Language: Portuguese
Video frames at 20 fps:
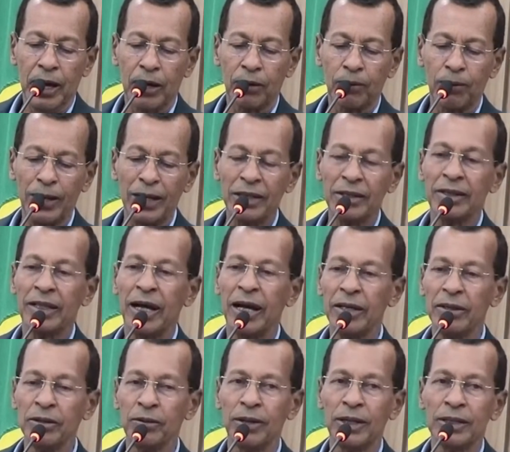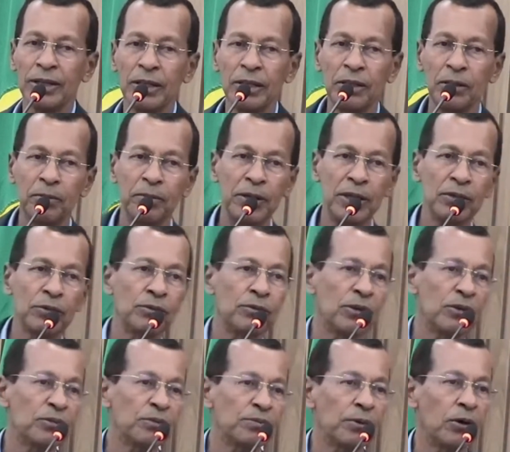a qualidade do atendimento
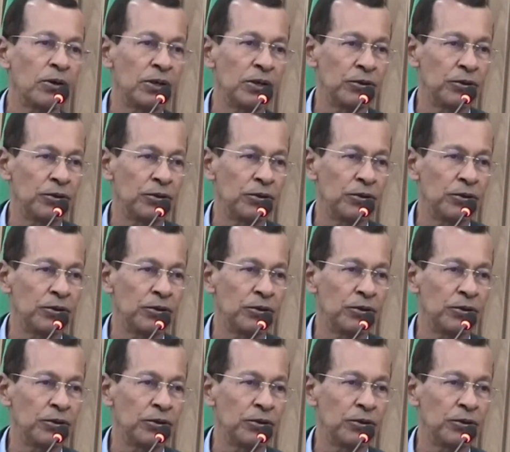do hospital